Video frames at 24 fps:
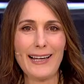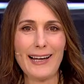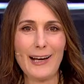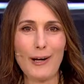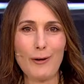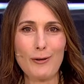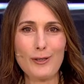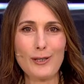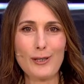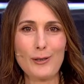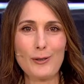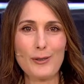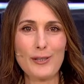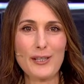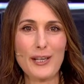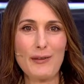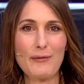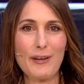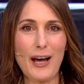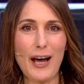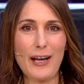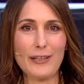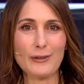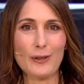Auslöser
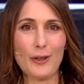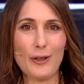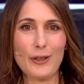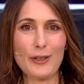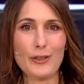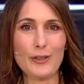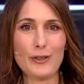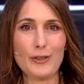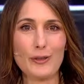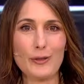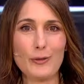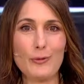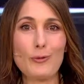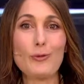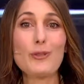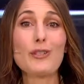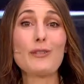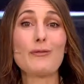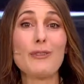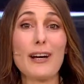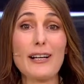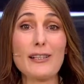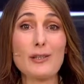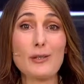waren heute
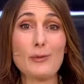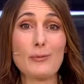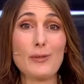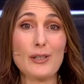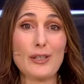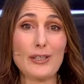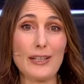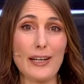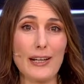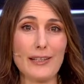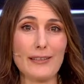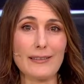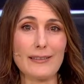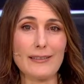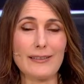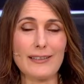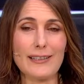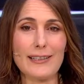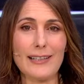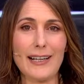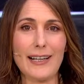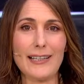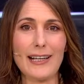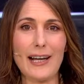gute Wachstumsdaten,
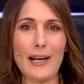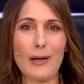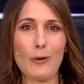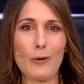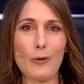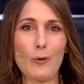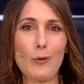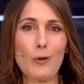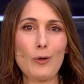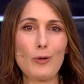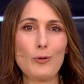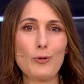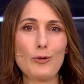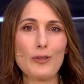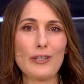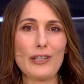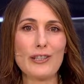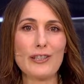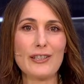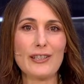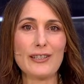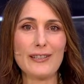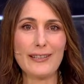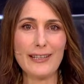die eine Erholung der
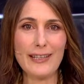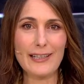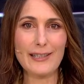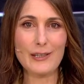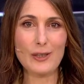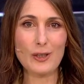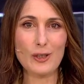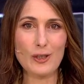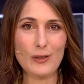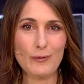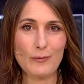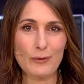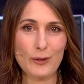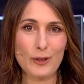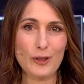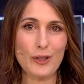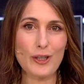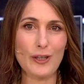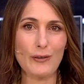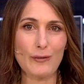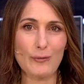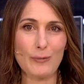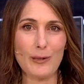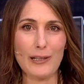chinesischen
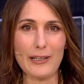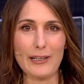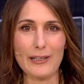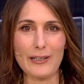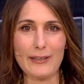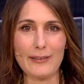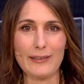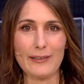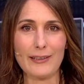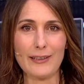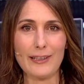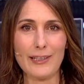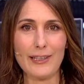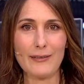Wirtschaft belegen.